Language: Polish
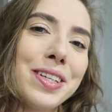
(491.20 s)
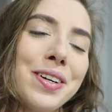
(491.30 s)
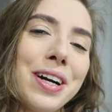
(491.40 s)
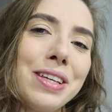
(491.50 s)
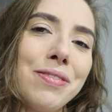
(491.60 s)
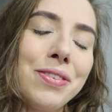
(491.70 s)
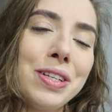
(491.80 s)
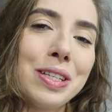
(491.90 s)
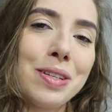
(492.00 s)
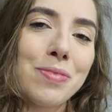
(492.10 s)
Cię kochani, w
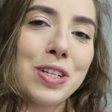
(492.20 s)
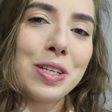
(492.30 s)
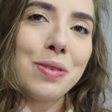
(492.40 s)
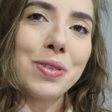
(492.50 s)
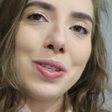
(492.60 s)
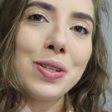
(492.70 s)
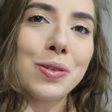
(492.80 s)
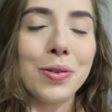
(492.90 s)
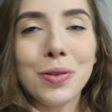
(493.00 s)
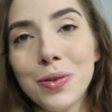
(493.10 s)
23
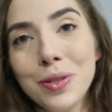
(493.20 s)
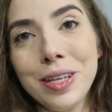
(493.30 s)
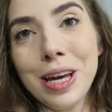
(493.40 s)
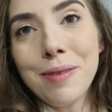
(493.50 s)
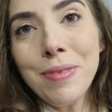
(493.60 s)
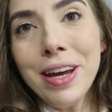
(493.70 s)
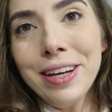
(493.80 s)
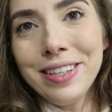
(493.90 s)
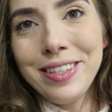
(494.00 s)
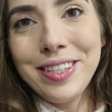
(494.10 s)
odcinku grudnia.
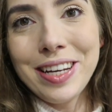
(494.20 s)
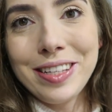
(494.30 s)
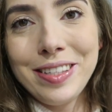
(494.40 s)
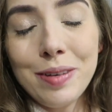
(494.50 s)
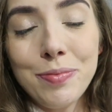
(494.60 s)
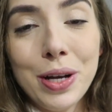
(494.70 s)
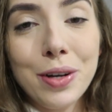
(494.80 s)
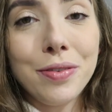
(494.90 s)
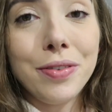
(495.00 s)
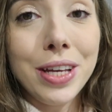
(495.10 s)
Dzisiaj jest dzień
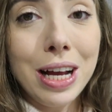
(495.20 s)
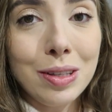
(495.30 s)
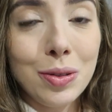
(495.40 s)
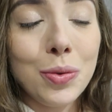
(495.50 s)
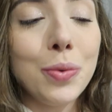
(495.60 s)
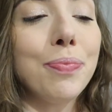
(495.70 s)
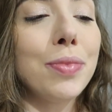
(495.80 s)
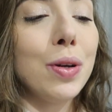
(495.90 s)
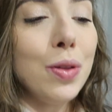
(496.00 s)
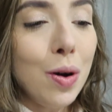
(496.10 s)
mojego wyjazdu
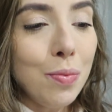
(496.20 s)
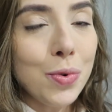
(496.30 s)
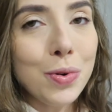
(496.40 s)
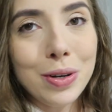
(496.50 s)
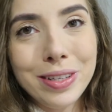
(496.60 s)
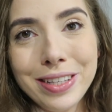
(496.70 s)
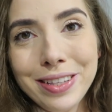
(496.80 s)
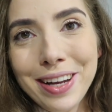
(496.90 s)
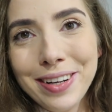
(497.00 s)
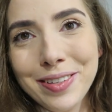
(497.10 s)
do domu
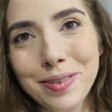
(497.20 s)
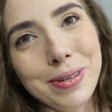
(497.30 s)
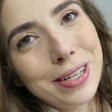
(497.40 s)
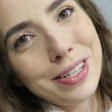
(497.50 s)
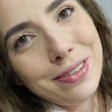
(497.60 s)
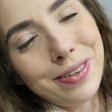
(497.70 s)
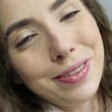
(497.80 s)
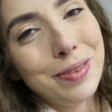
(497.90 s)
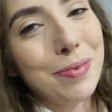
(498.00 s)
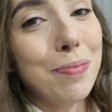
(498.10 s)
rodzinnego. Zobaczę się w
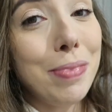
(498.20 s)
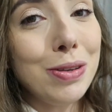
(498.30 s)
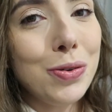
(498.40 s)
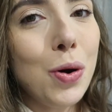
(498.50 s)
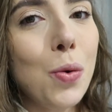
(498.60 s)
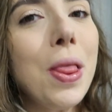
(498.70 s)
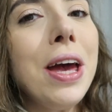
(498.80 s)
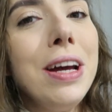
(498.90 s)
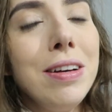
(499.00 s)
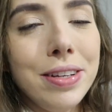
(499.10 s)
końcu z moją pędziuchą,
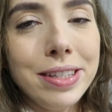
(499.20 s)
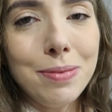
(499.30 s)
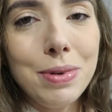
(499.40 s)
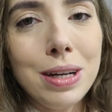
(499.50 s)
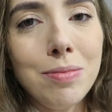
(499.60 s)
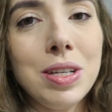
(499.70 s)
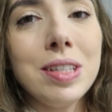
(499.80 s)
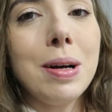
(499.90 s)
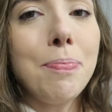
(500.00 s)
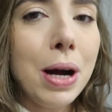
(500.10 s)
więc zabieram
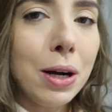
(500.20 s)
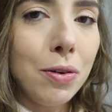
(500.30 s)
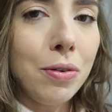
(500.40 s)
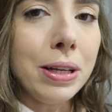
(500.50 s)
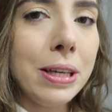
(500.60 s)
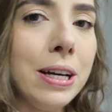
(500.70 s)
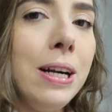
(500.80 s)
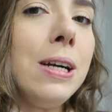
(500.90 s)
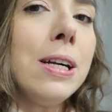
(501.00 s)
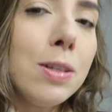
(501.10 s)
się za pakowanie,
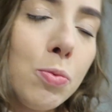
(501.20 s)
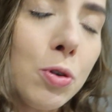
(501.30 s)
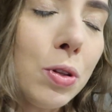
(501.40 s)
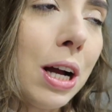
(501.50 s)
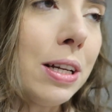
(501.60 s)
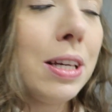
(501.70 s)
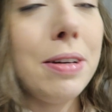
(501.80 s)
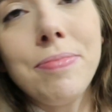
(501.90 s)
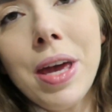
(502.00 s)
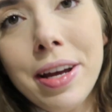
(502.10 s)

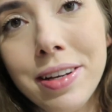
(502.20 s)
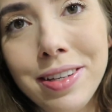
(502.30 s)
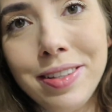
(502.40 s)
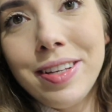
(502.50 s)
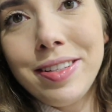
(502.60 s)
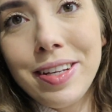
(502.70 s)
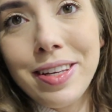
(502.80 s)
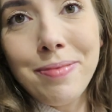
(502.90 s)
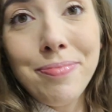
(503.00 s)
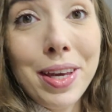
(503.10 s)
sprzątanie i
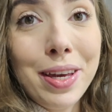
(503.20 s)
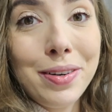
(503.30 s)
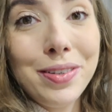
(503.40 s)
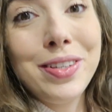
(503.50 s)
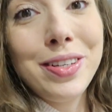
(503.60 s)
zjedzenie jakiegoś